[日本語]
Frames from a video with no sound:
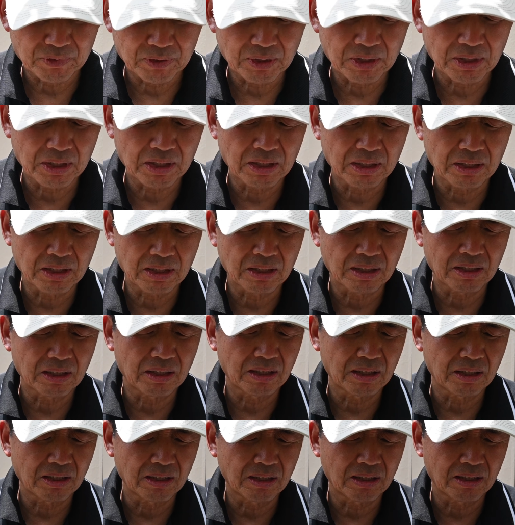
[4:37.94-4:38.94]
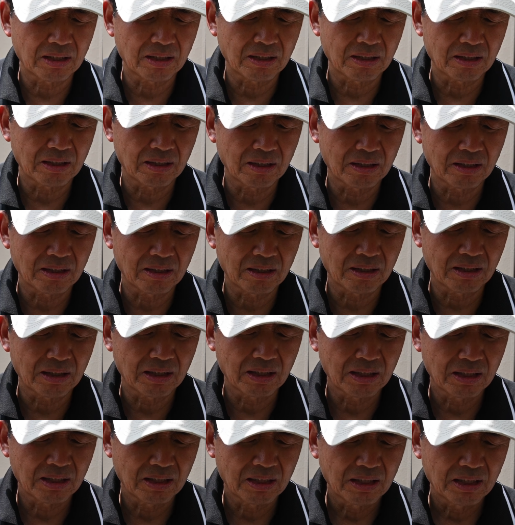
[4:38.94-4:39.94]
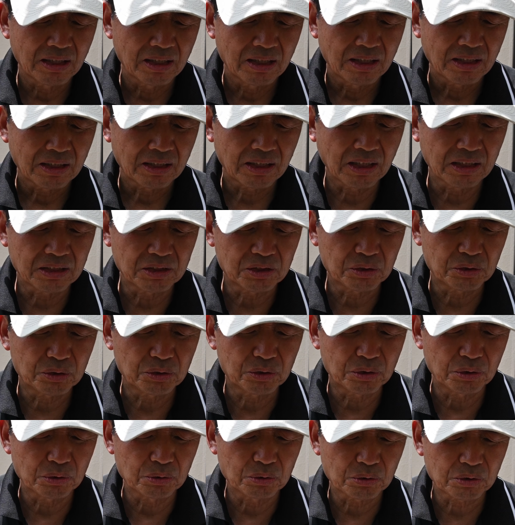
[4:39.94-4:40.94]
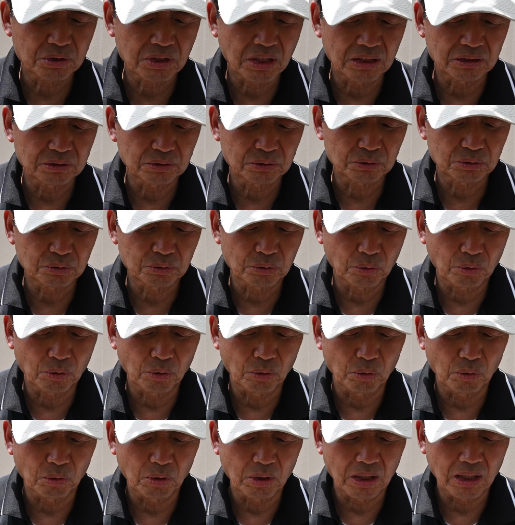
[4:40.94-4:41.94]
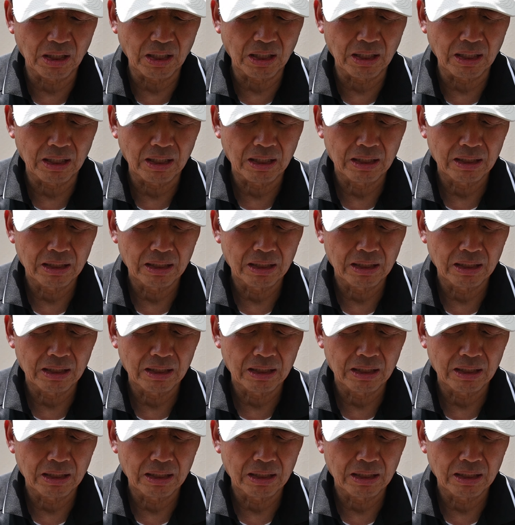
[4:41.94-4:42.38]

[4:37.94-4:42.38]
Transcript: えー、血中酸素量が